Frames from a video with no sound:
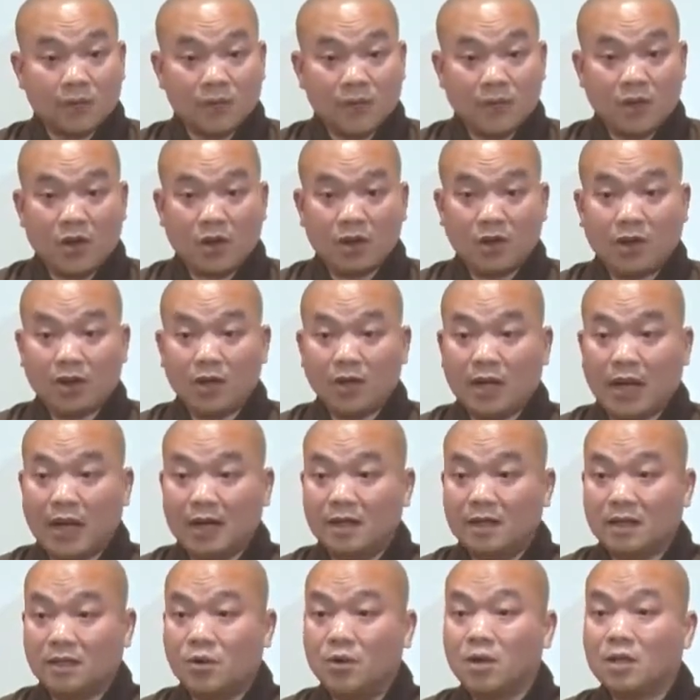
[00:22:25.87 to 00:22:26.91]
do nó đã
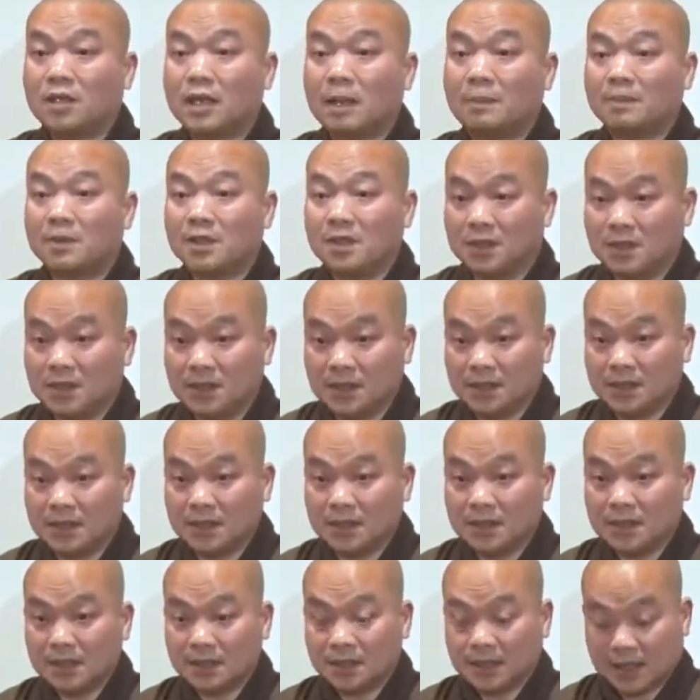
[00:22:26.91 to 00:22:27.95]
được khuôn tập từ trước
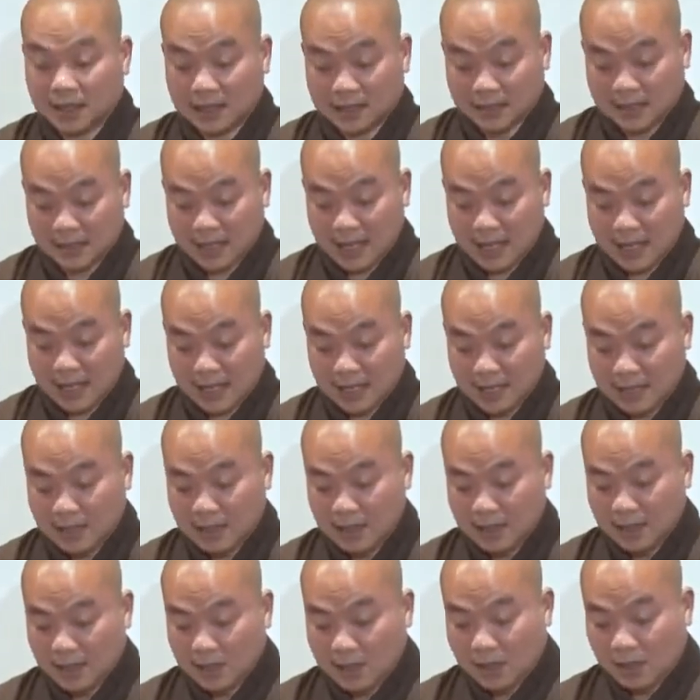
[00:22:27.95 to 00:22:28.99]
thành ra
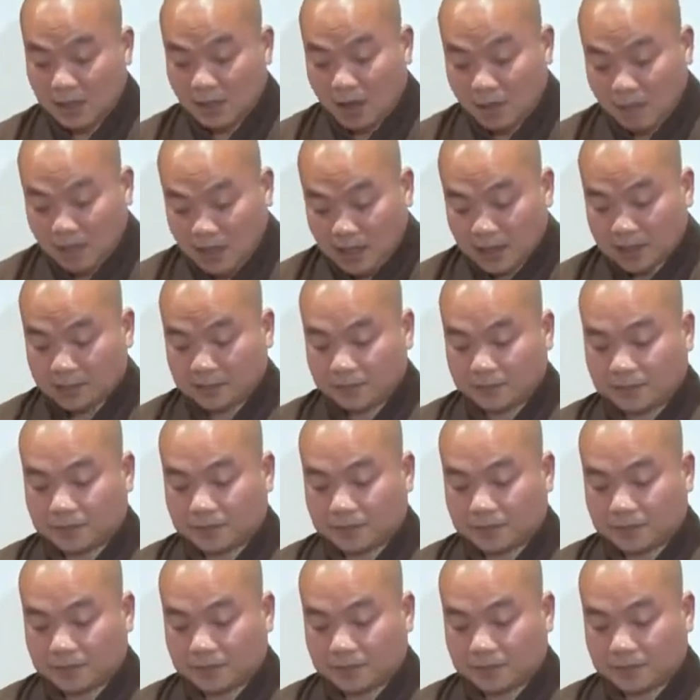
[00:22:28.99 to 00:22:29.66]
nó biết